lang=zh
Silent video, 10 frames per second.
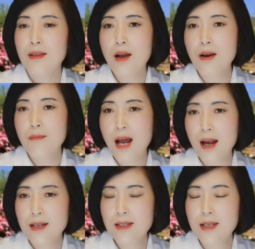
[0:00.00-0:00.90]
到了马
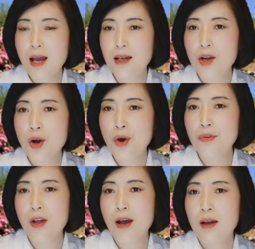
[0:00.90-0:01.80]
来西亚以
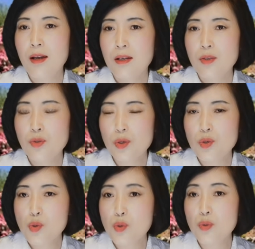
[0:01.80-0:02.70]
后呢，
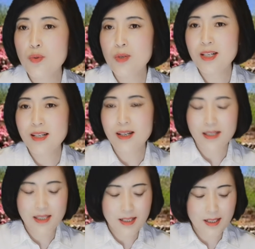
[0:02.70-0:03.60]
最初是
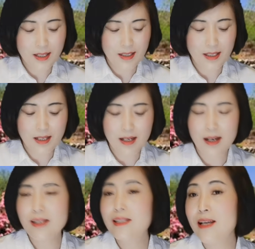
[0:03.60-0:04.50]
经营一
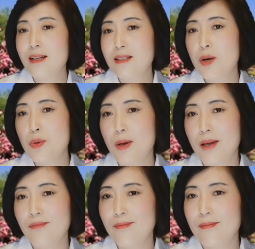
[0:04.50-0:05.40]
个橡胶
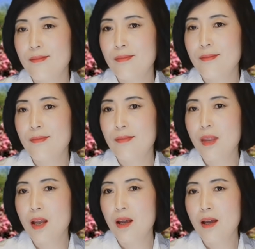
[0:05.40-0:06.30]
园。
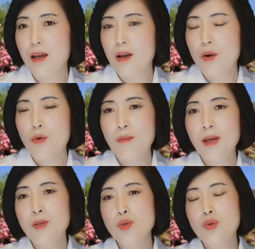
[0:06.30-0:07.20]
我
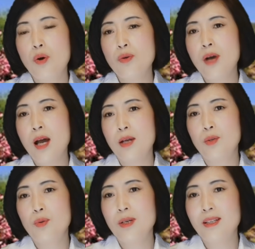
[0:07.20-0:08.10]
们从
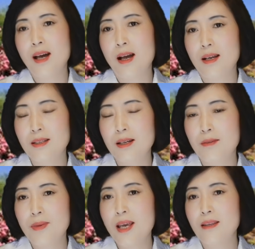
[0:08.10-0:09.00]
很多的
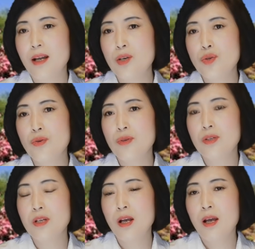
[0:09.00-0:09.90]
影片当中，